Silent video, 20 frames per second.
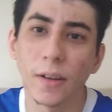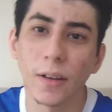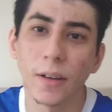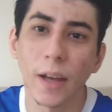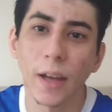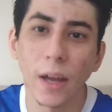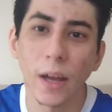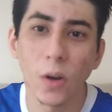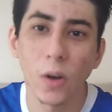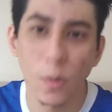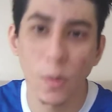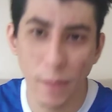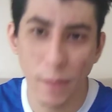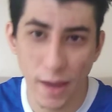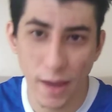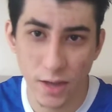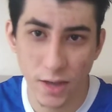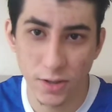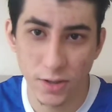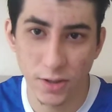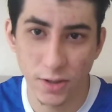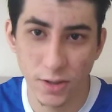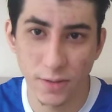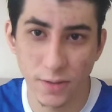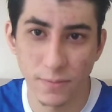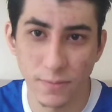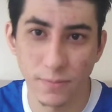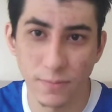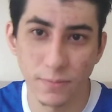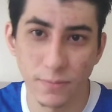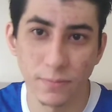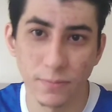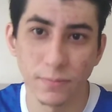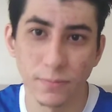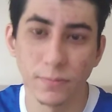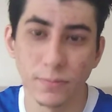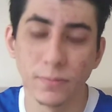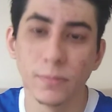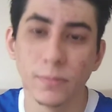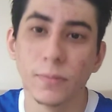é comédia.
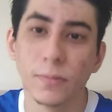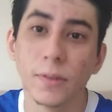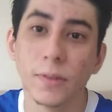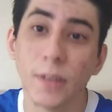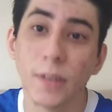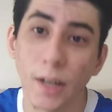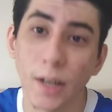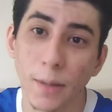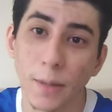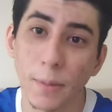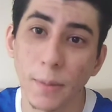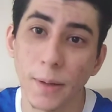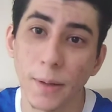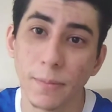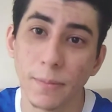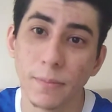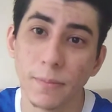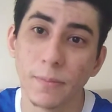Drama.